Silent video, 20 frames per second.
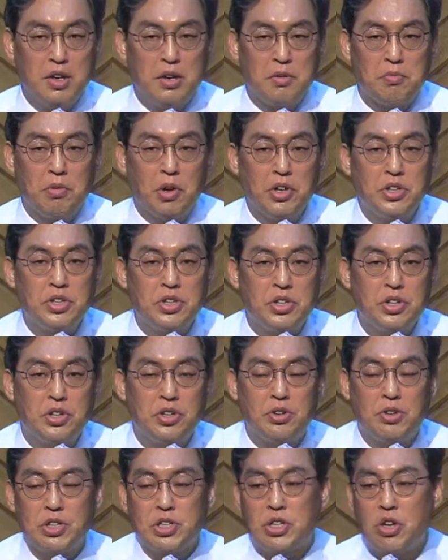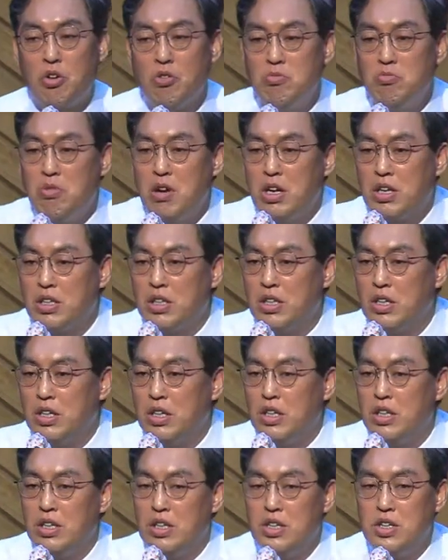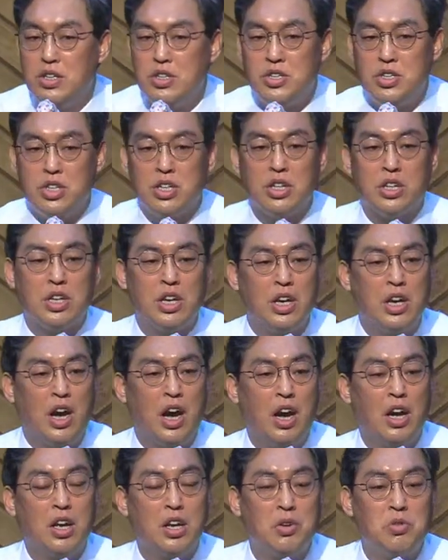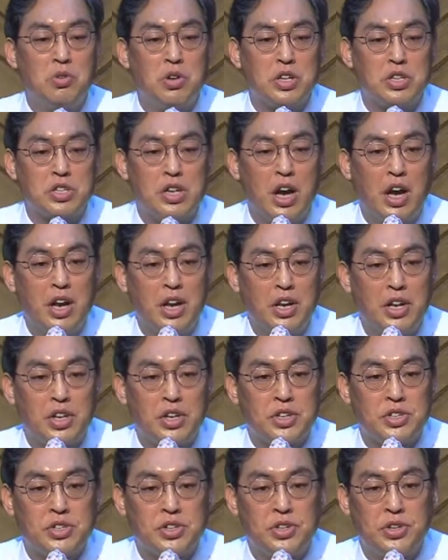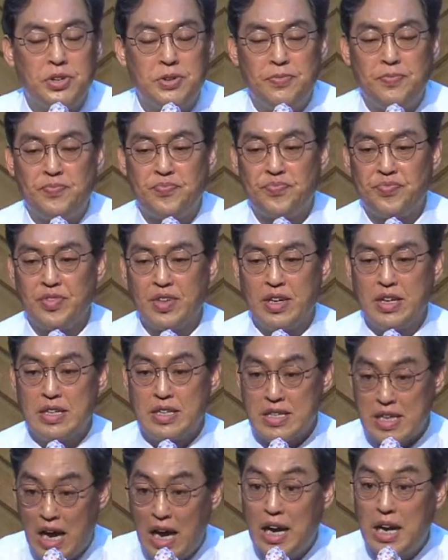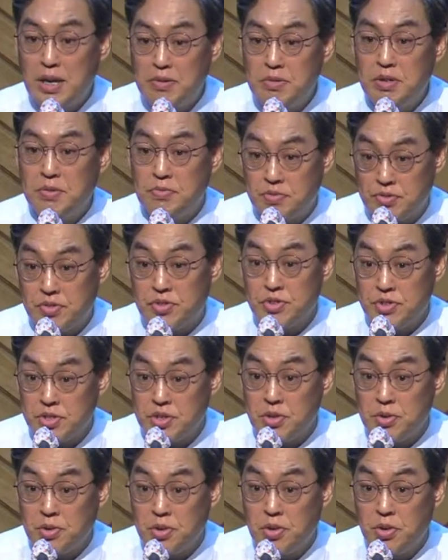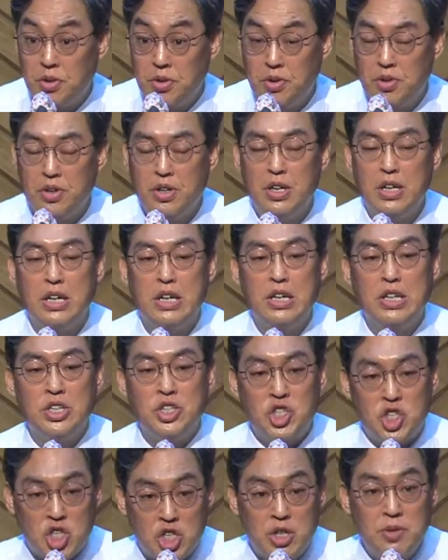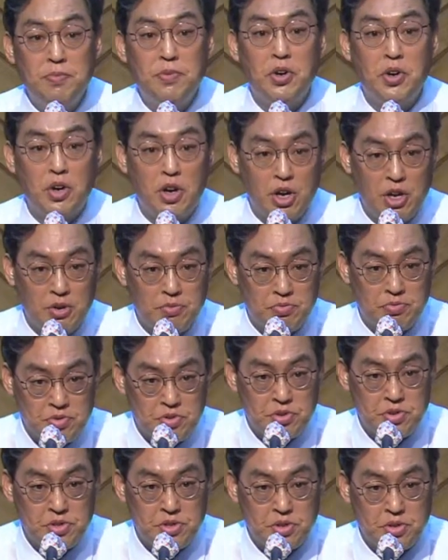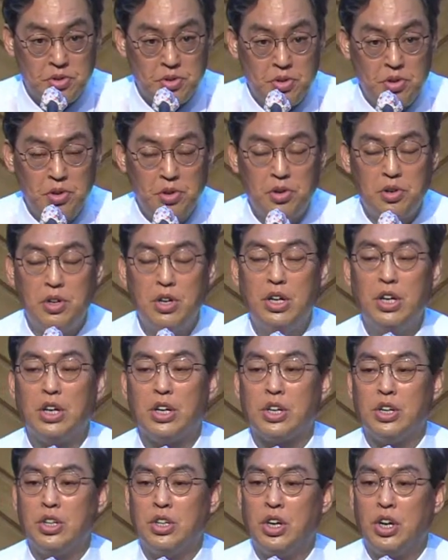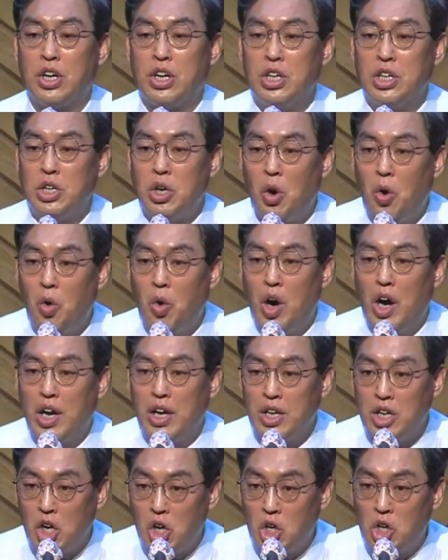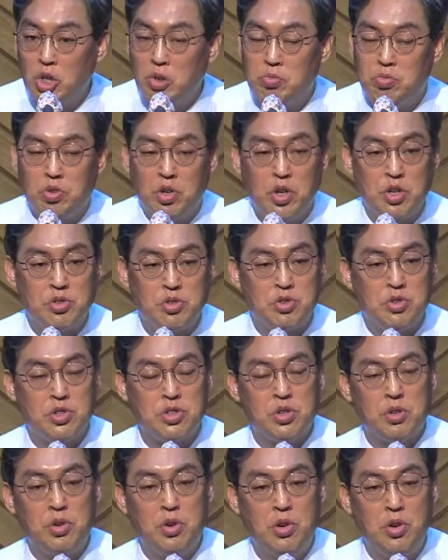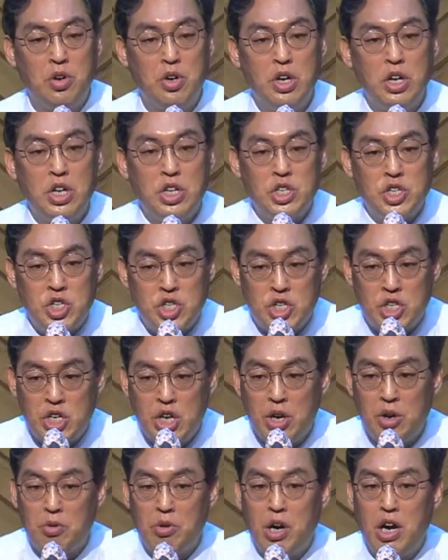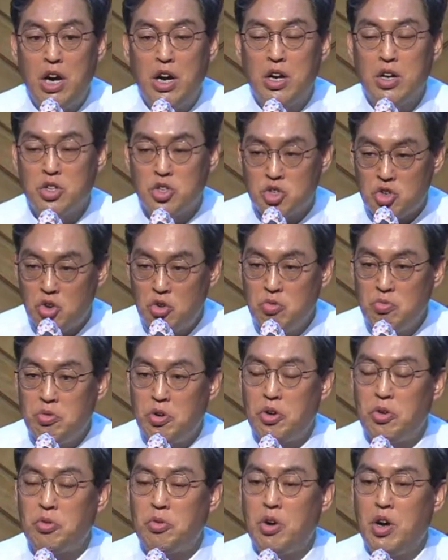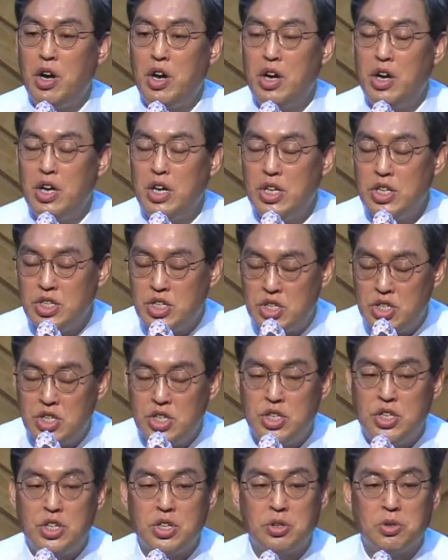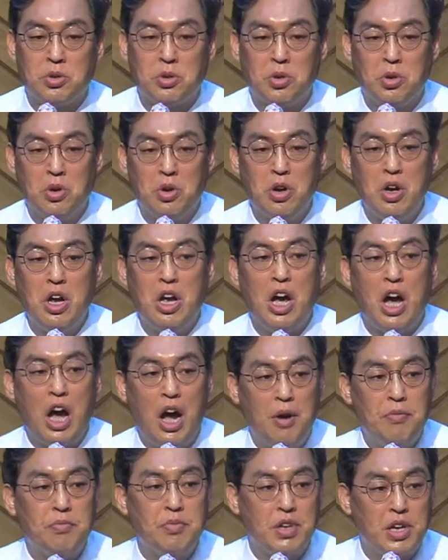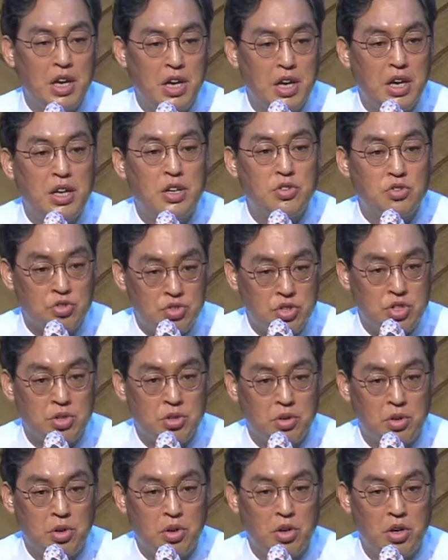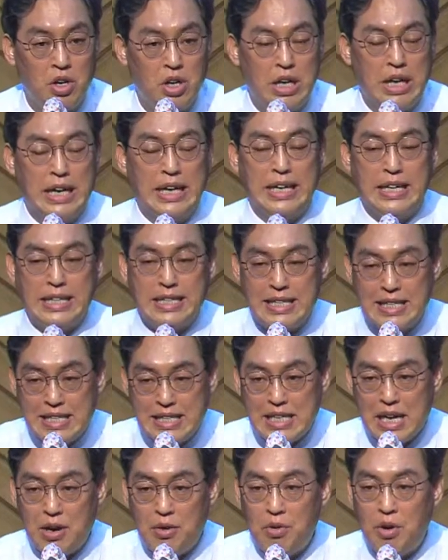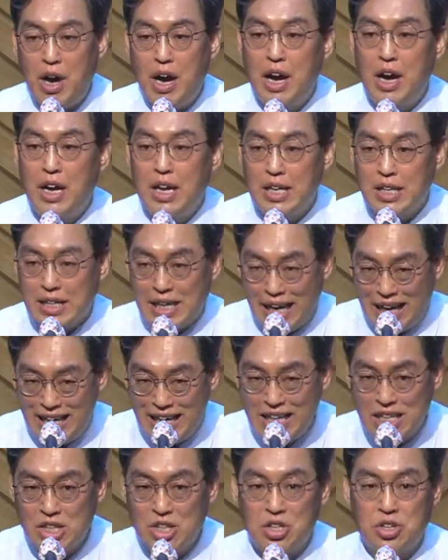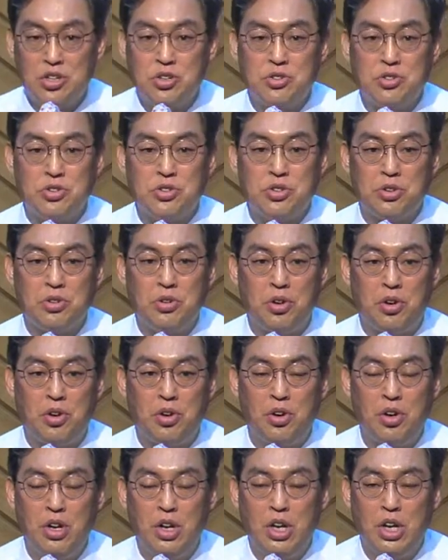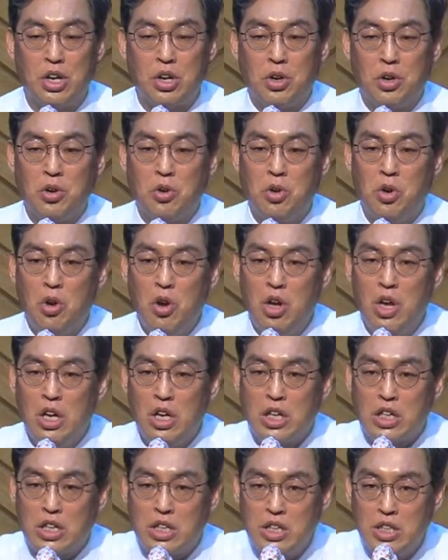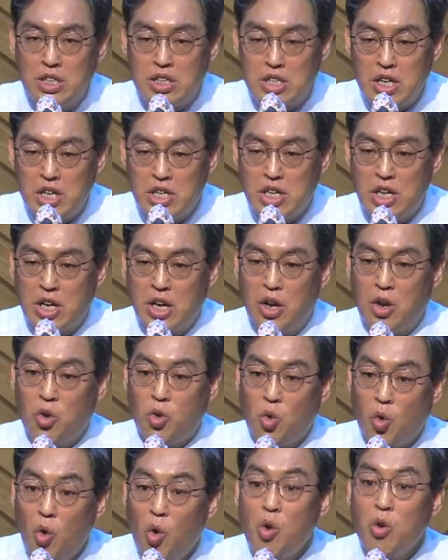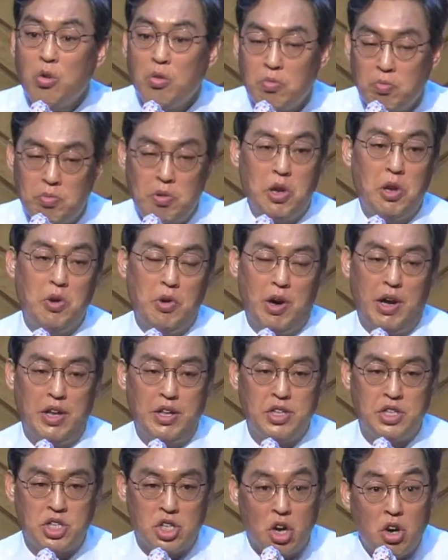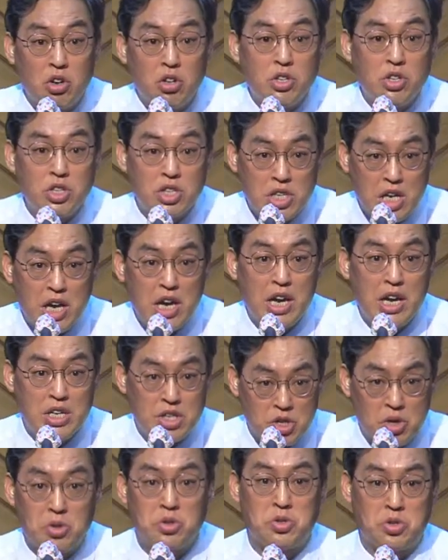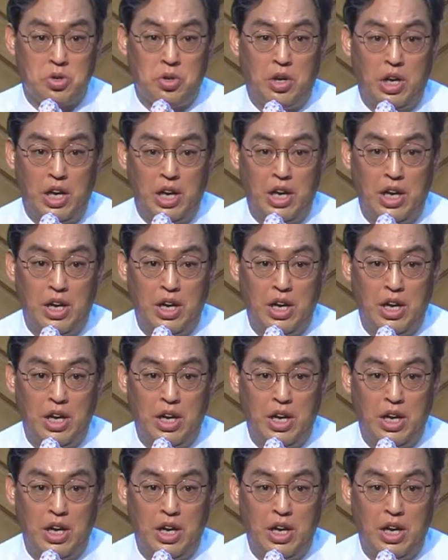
먼저 성막을 짓게 하기 위해서 하나님께서는 사람을 부르시고 지명하여 부르시고 그들에게 여호와의 영을 부어 주시고 지혜와 총명과 지식으로 함께 해 주시고 은사와 달란트를 주시고 그리고 그 제작에 꼭 필요한 적재적소에